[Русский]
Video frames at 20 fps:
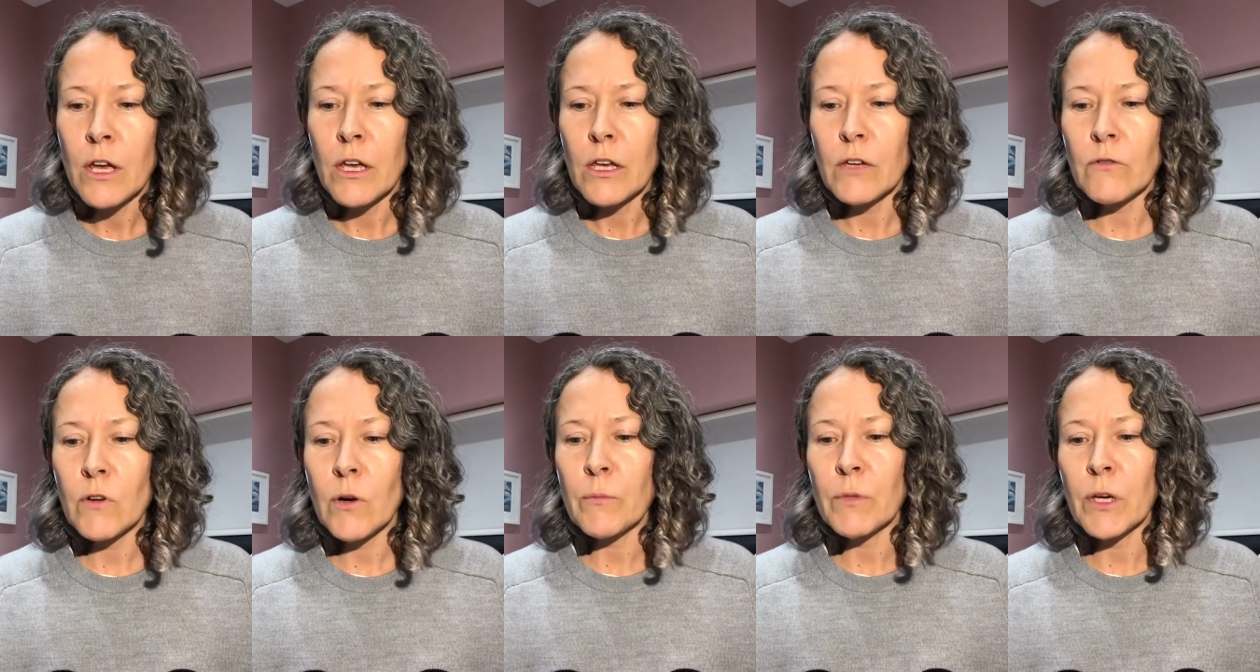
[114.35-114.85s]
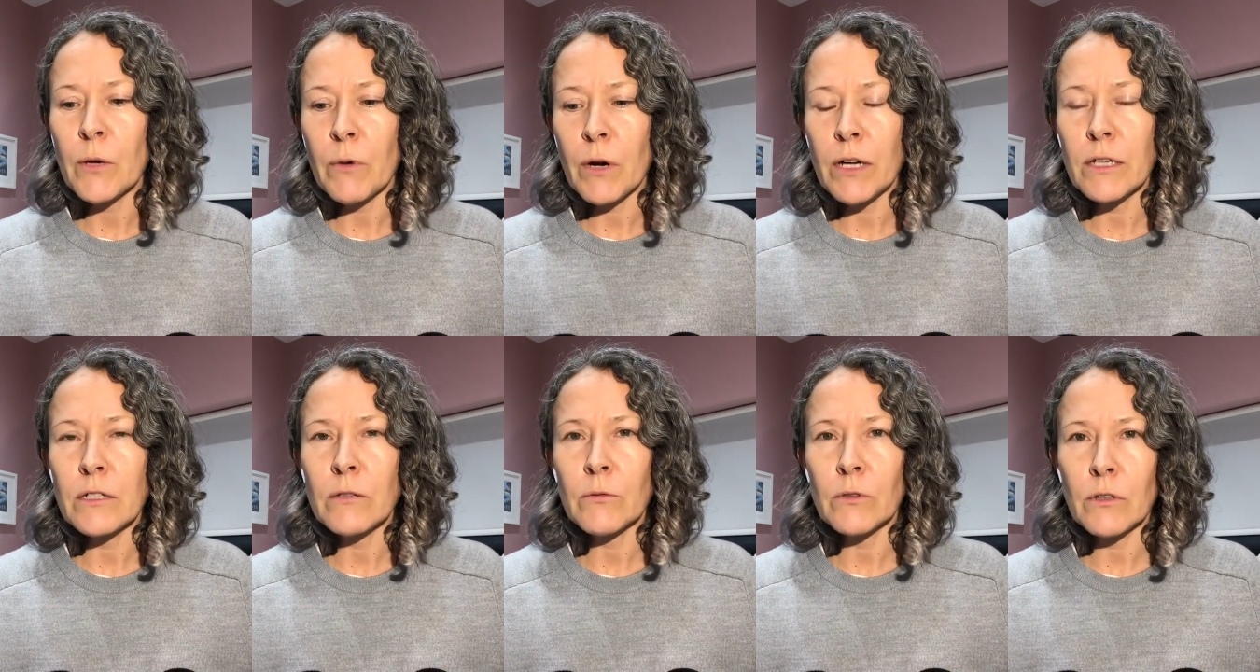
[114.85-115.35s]
и вам
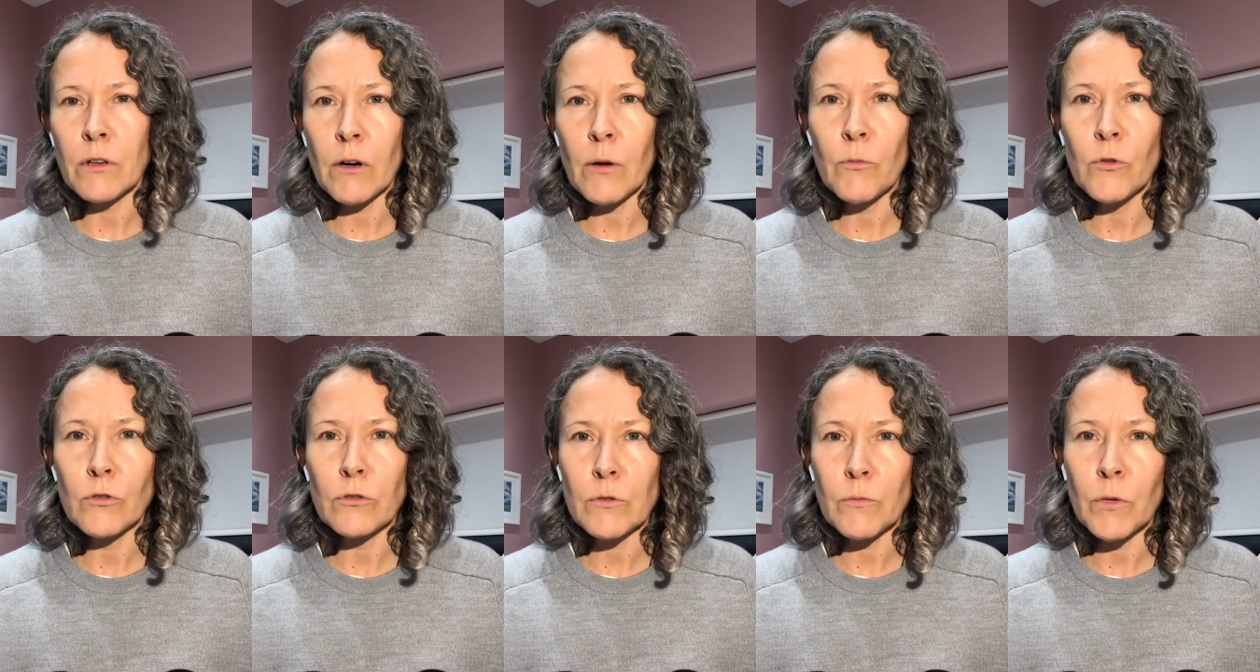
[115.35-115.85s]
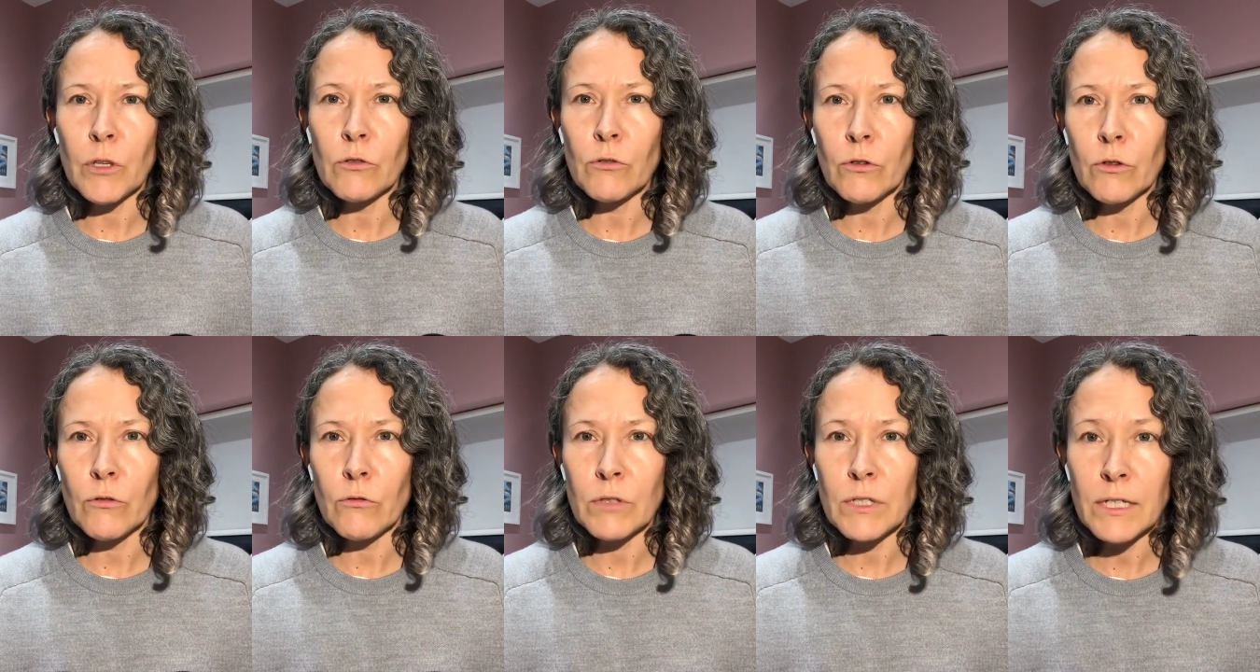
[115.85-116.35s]
необходимо наработать
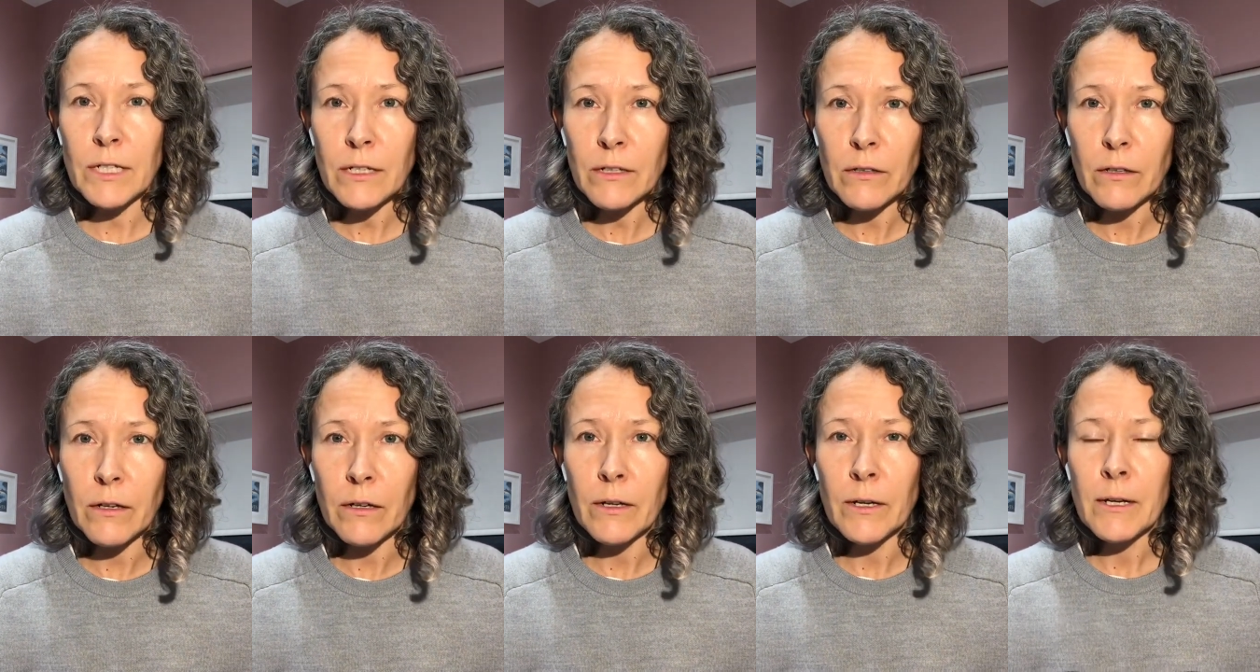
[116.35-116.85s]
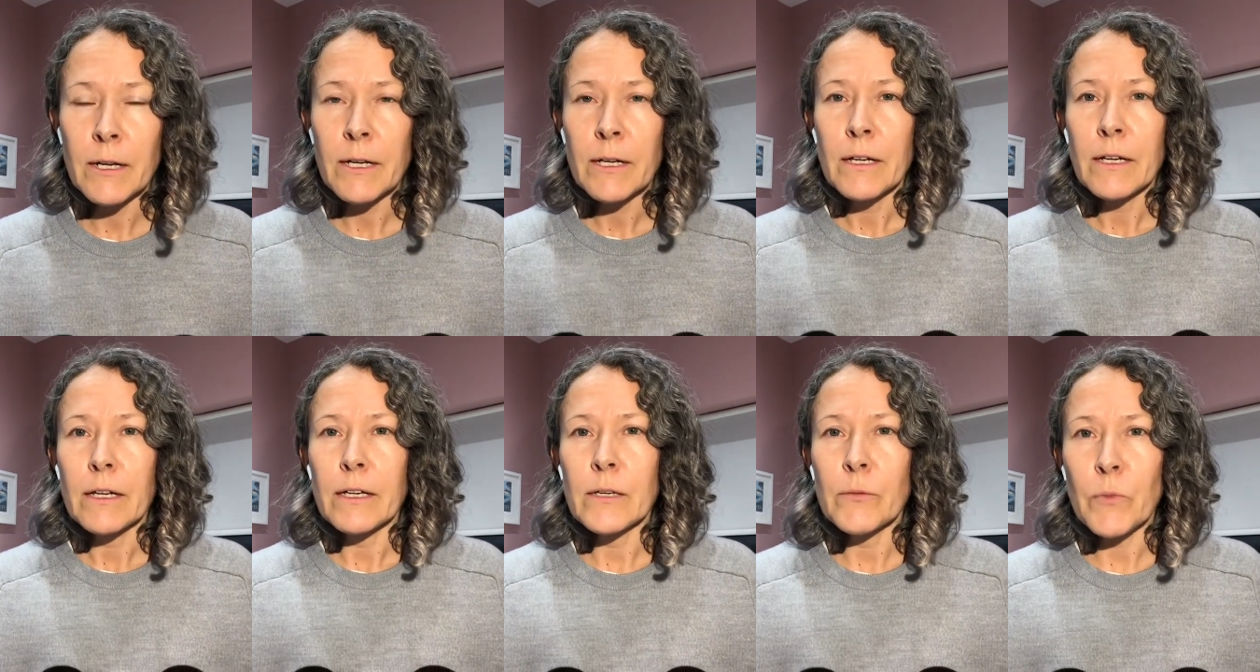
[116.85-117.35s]
моторику тела
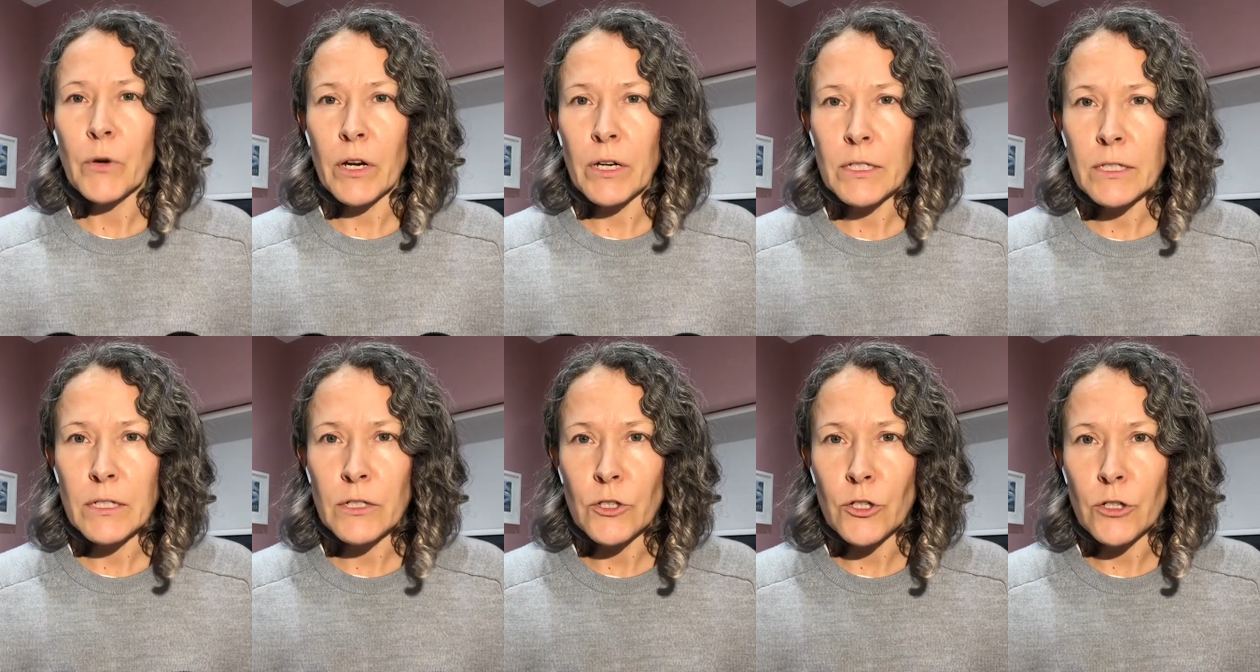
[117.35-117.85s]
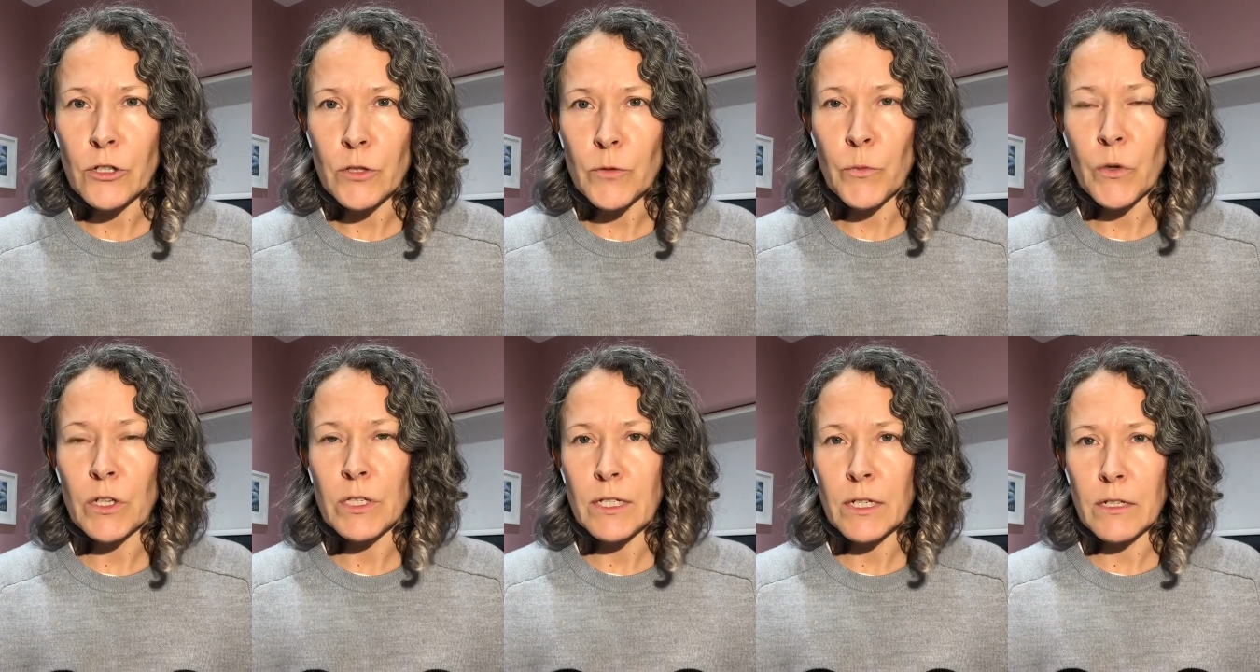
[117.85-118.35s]
и пройти через
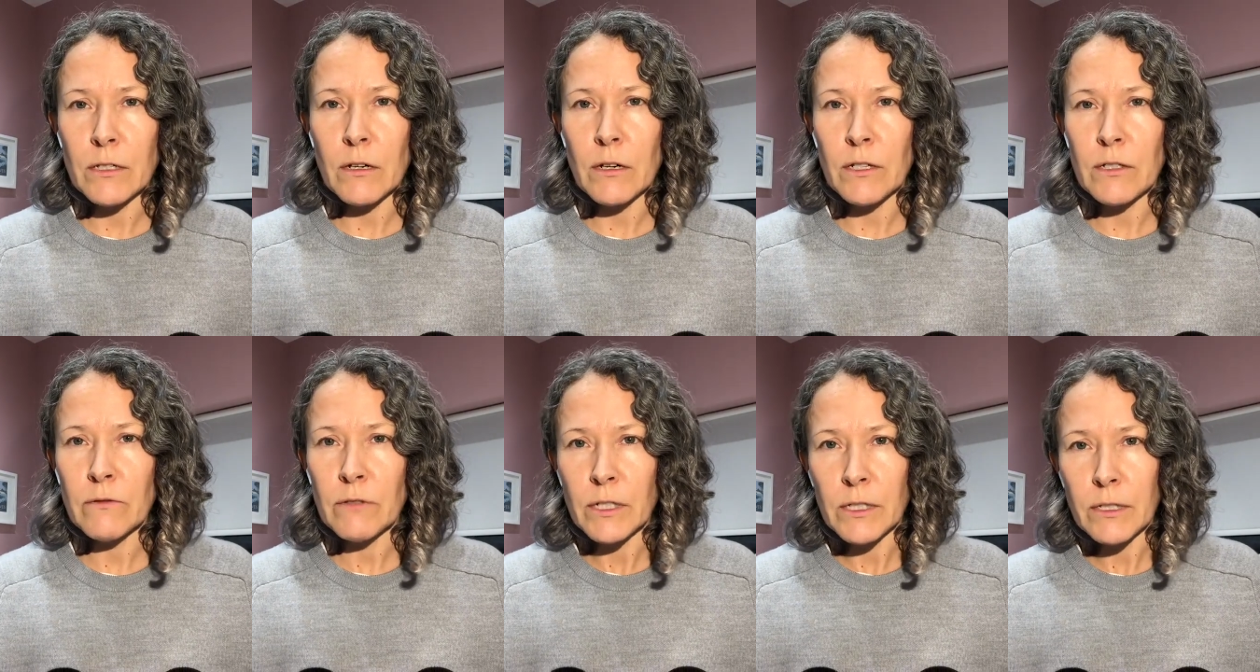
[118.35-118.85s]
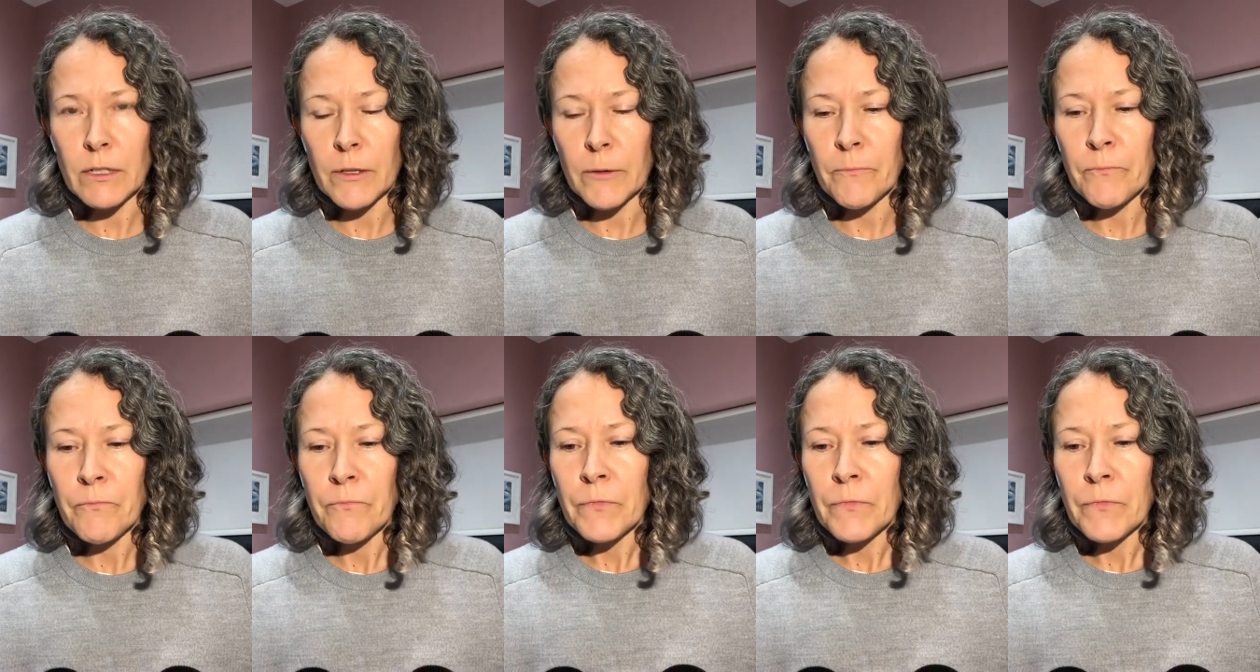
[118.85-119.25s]
процесс развития,